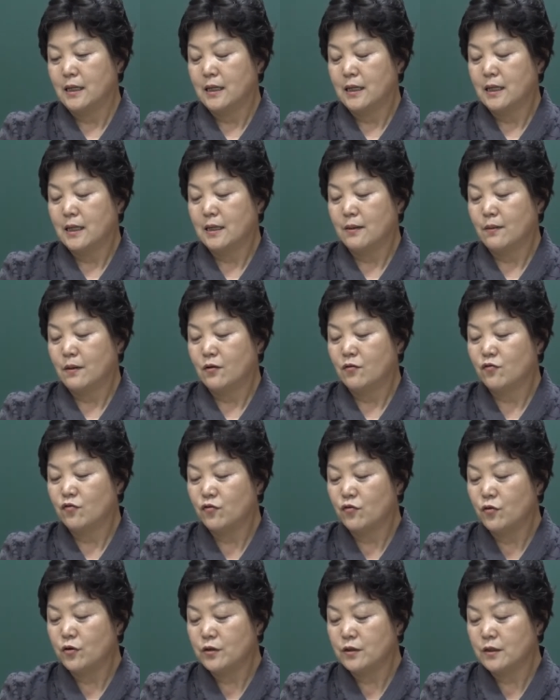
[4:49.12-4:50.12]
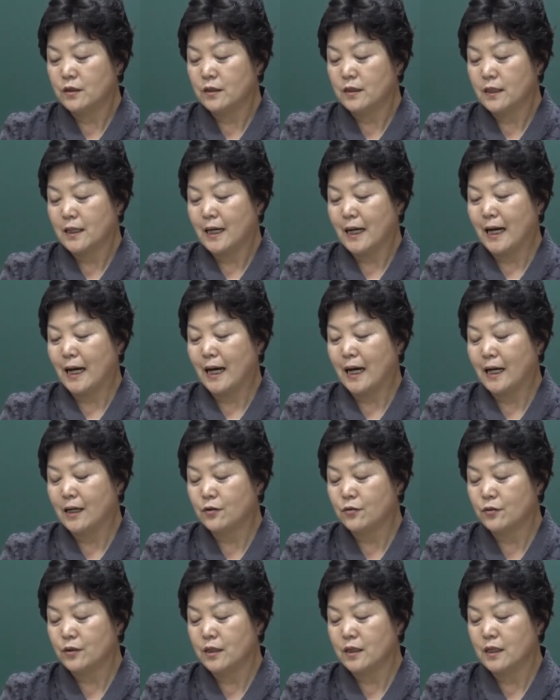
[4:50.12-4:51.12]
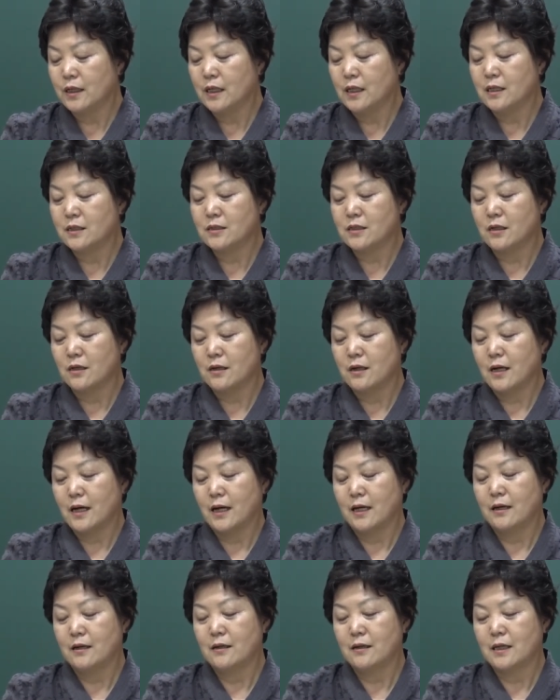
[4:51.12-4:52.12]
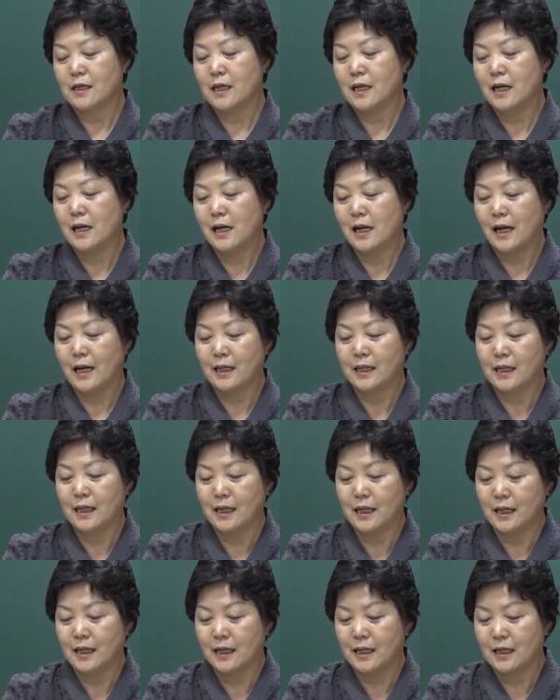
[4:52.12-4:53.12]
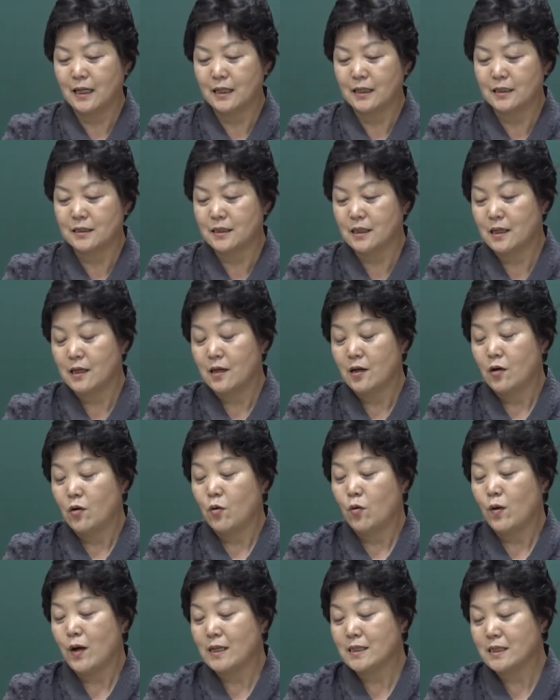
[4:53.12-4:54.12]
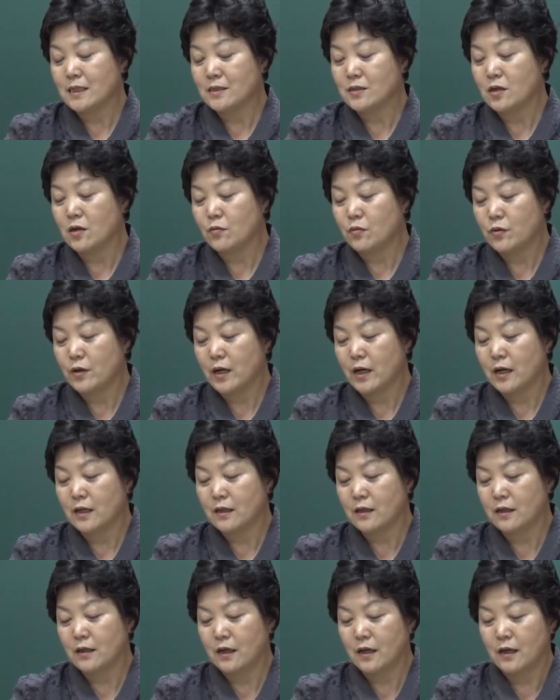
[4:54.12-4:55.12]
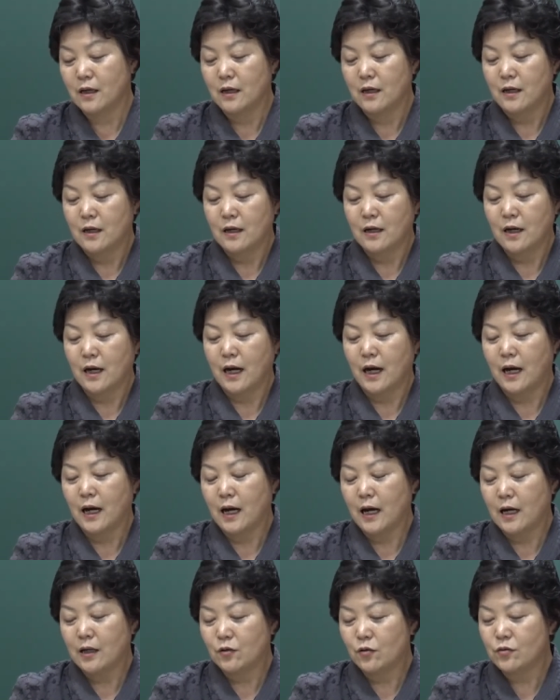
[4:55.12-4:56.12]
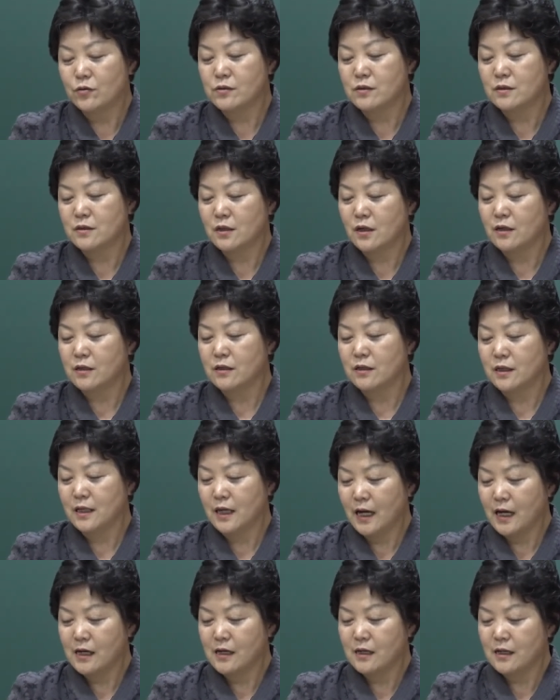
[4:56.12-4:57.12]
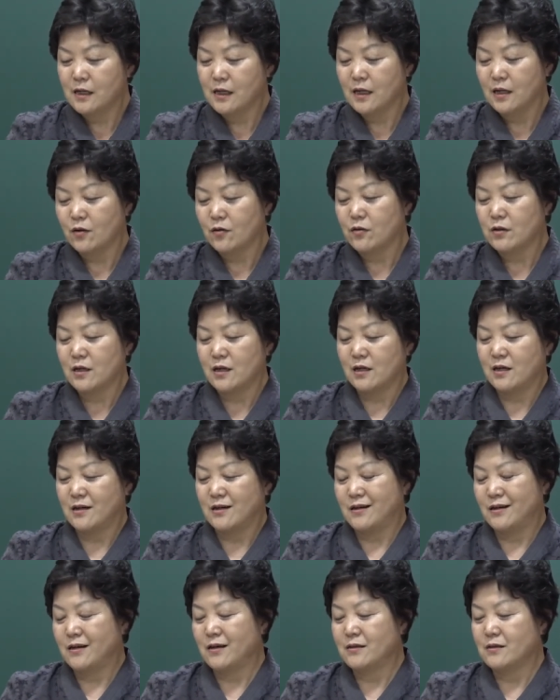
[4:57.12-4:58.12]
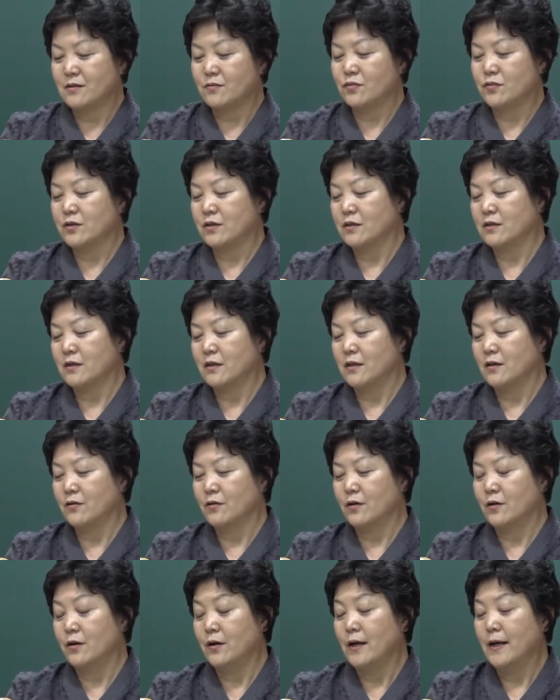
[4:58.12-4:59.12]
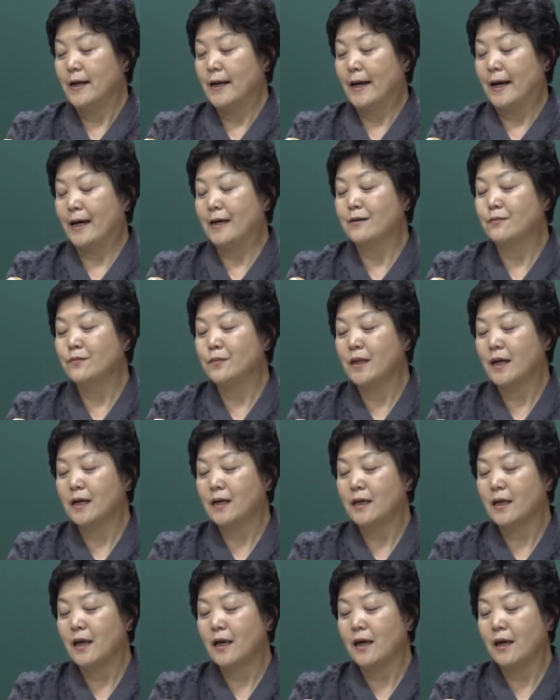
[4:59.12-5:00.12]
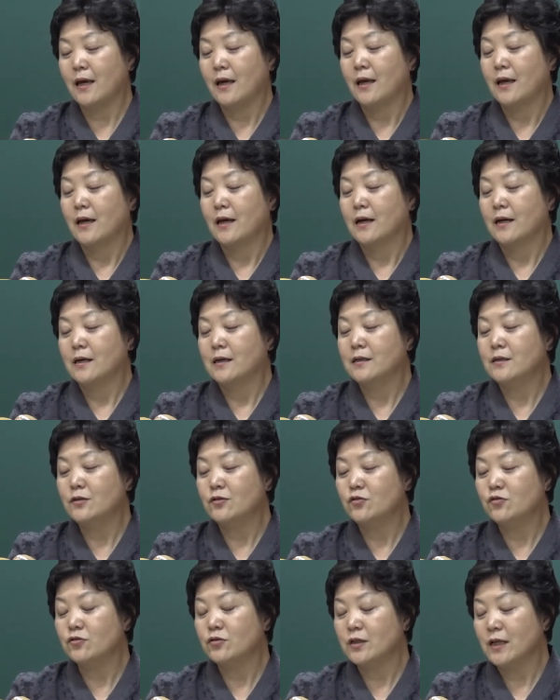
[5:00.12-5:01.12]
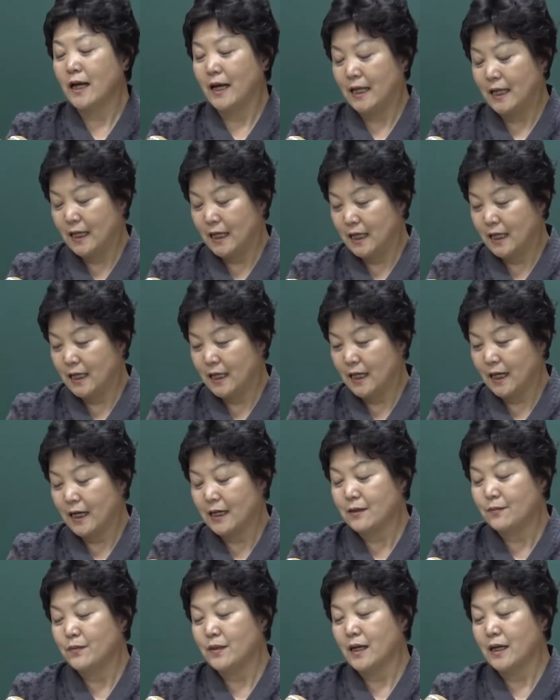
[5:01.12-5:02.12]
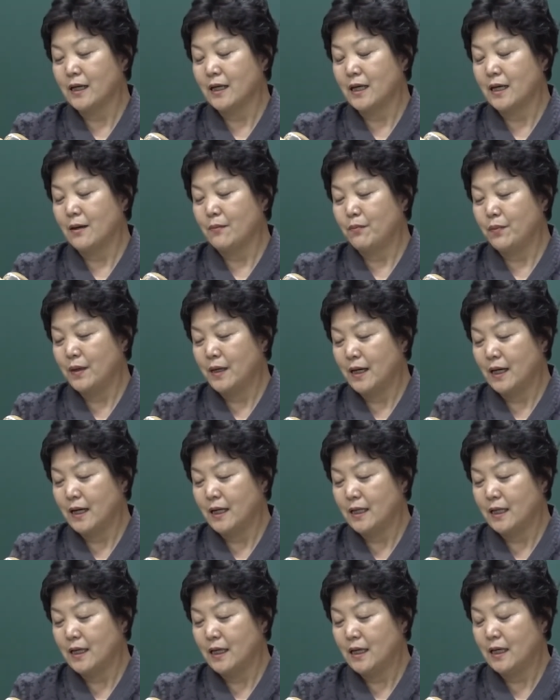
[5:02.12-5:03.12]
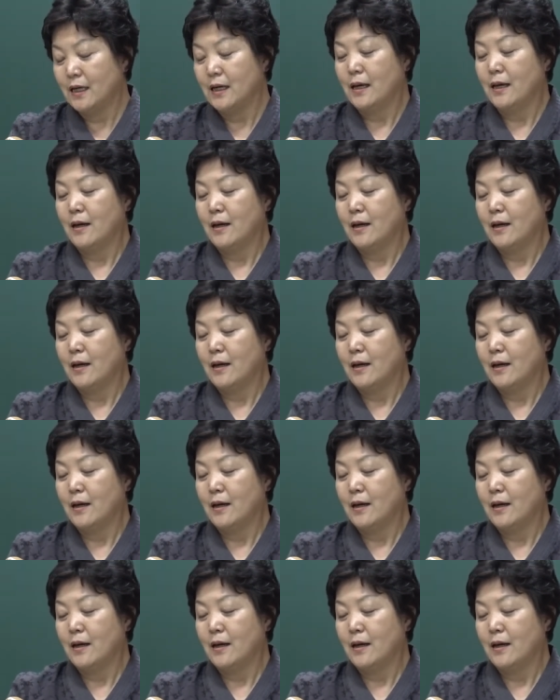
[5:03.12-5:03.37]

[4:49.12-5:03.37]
그 다음에 구호는 가돈이니 정하여 길하니라. 아까 얘기했듯이 화산 서봉에 갔더니 가돈 선향이라고 크게 써붙였더라고요. 아름답게 은둔하니 아름답게 피하니